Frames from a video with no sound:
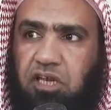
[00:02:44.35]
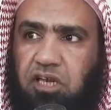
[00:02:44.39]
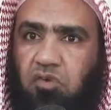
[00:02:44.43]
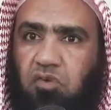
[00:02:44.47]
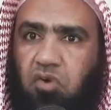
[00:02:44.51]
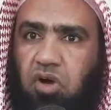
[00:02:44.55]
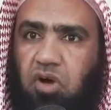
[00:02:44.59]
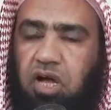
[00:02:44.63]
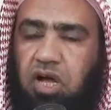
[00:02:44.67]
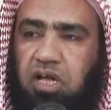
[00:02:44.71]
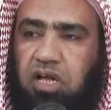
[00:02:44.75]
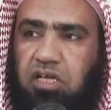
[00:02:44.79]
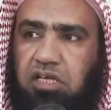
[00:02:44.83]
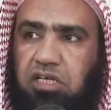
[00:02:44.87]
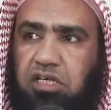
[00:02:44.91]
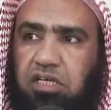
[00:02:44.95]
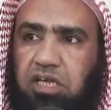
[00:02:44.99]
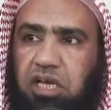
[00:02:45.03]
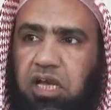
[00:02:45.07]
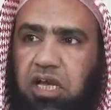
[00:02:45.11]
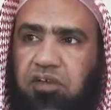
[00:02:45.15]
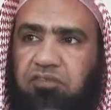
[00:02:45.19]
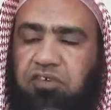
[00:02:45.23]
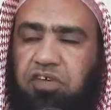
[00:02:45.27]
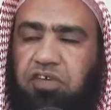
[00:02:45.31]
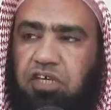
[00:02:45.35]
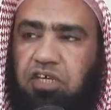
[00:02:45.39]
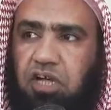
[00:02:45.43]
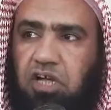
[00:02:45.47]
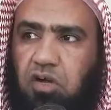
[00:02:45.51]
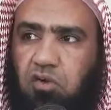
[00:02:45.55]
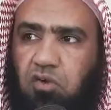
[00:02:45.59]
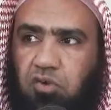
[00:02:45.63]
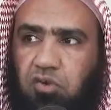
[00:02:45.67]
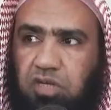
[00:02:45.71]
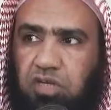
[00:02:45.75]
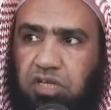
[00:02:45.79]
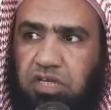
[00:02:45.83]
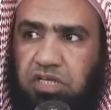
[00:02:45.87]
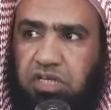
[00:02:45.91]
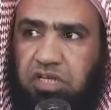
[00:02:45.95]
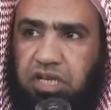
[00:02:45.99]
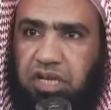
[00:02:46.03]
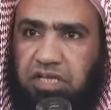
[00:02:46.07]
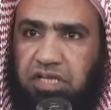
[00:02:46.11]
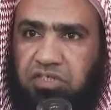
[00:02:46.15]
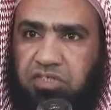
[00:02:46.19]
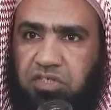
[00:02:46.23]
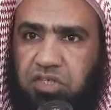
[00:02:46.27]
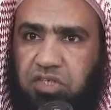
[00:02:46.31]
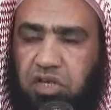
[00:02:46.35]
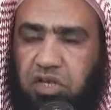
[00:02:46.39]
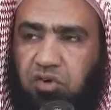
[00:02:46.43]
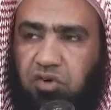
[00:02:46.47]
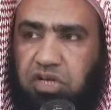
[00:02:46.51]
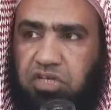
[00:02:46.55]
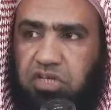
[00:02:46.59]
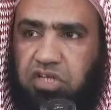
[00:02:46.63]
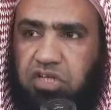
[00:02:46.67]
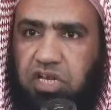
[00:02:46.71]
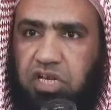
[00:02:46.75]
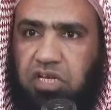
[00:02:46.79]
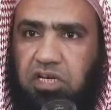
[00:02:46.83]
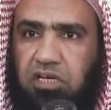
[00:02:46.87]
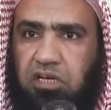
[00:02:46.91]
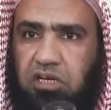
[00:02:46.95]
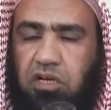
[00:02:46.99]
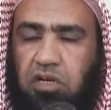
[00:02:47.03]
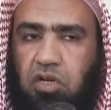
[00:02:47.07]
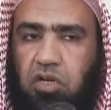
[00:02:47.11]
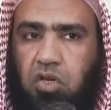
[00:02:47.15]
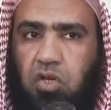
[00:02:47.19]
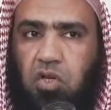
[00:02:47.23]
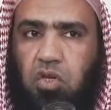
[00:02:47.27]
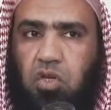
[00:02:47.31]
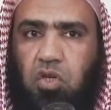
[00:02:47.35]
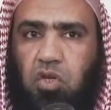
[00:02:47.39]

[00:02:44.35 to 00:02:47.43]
الواقع في قوله عز وجل